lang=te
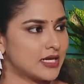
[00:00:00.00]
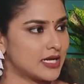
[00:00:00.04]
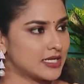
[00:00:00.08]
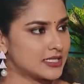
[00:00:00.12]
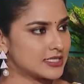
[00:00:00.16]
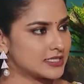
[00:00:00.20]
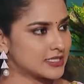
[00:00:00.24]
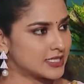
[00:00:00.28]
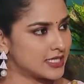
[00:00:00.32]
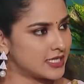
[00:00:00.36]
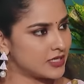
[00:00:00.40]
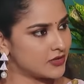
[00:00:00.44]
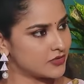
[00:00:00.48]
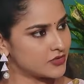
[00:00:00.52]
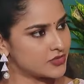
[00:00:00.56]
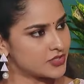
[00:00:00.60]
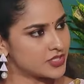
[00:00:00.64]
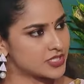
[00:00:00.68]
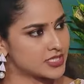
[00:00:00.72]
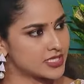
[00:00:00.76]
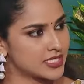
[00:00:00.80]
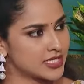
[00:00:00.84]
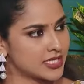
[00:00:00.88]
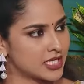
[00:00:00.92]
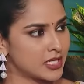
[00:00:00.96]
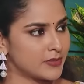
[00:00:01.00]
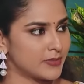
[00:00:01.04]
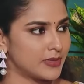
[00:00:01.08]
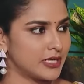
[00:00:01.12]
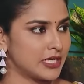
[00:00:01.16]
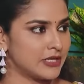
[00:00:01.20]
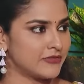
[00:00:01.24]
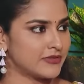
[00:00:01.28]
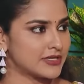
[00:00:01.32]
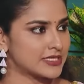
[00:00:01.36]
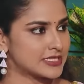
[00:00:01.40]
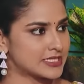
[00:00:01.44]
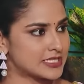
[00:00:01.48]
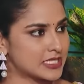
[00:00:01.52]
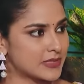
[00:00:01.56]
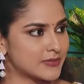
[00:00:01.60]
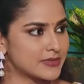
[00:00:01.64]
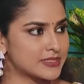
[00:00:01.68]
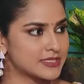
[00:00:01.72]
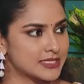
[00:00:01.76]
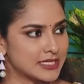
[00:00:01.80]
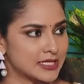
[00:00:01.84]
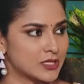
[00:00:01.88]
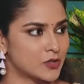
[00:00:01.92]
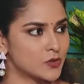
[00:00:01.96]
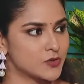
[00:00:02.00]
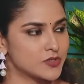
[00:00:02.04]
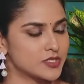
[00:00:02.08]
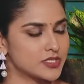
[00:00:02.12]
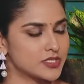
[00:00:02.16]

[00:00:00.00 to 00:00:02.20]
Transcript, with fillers: లాస్ట్కి వచ్చేసరికి మళ్ళీ ఫస్ట్ సమస్య దగ్గరికి